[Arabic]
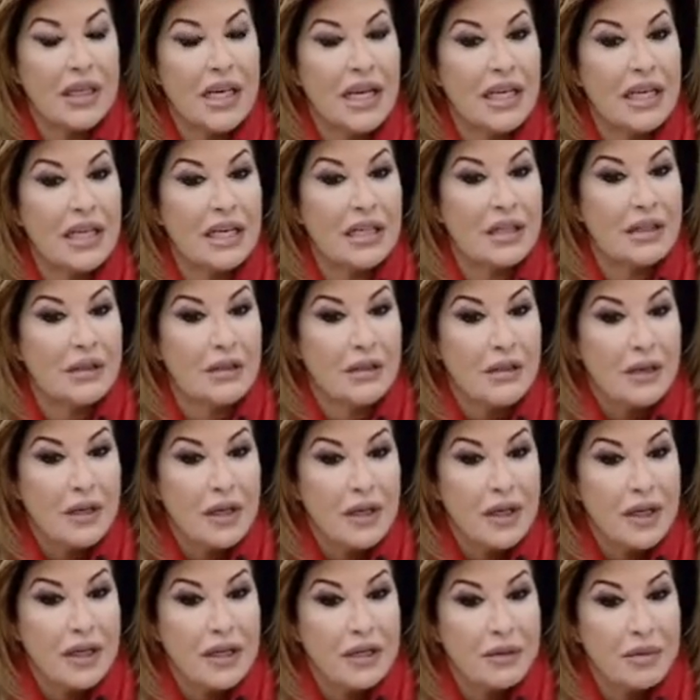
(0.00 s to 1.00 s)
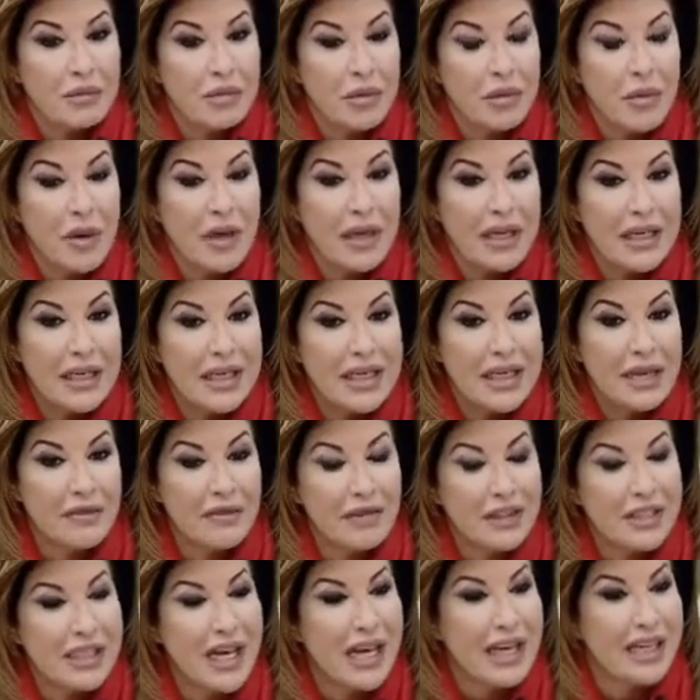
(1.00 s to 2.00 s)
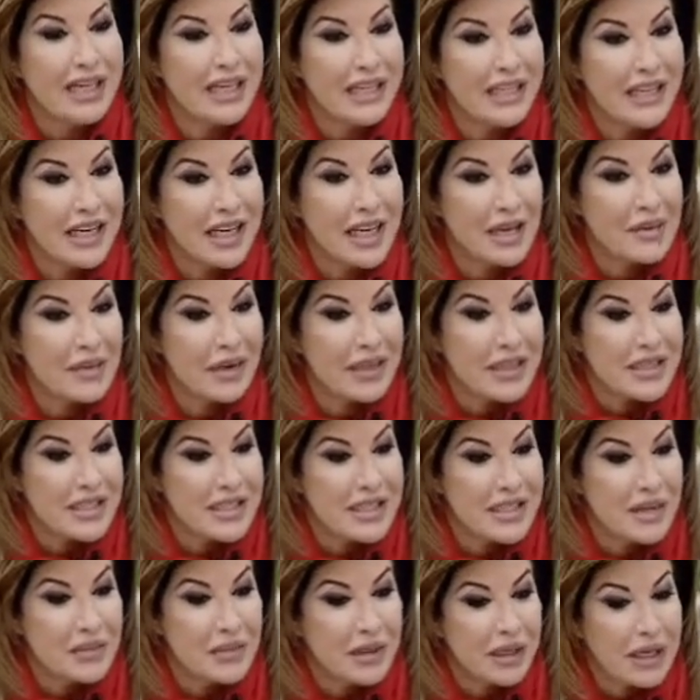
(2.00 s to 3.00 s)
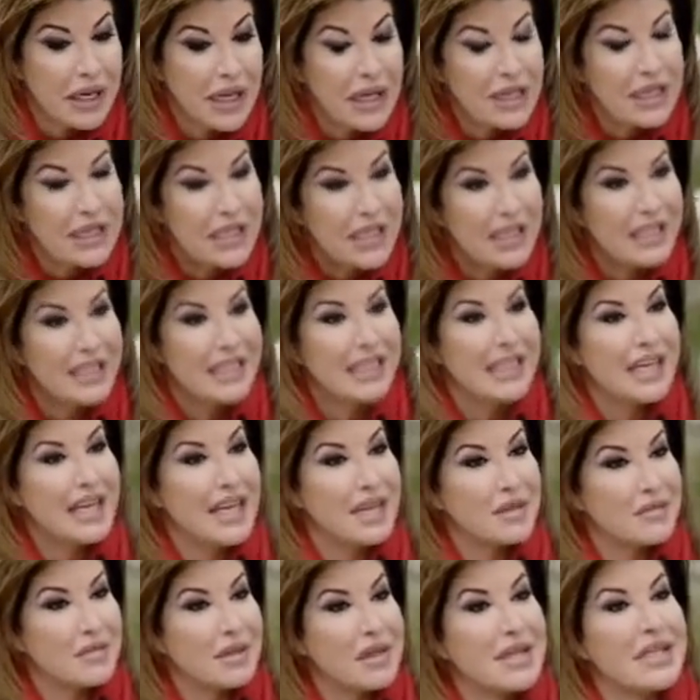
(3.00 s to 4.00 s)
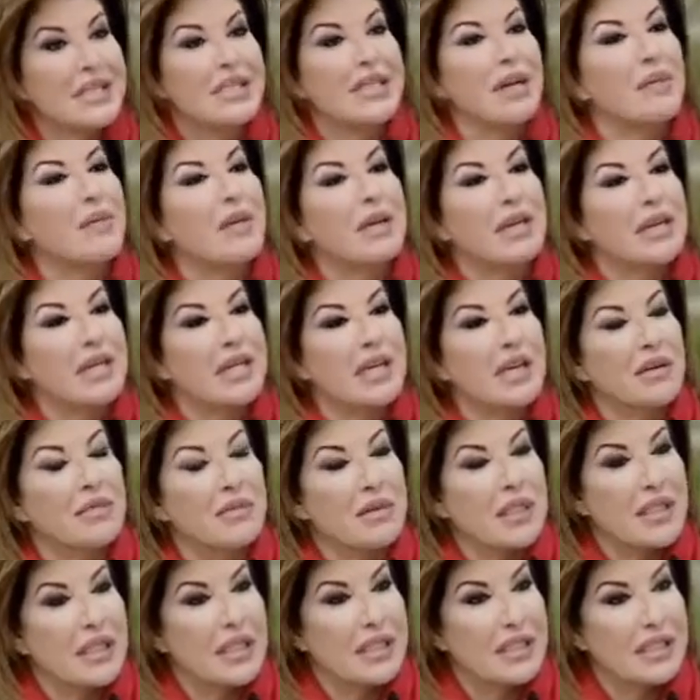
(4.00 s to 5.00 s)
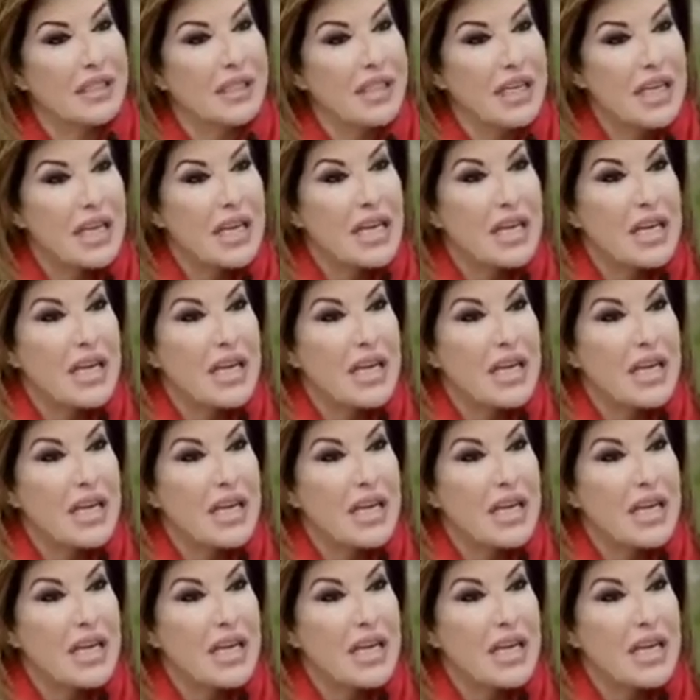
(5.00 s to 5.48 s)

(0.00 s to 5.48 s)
لكن بما اننا فتحنا الكلام عن الزمن خلينا نتكلم الزمن الجميل والله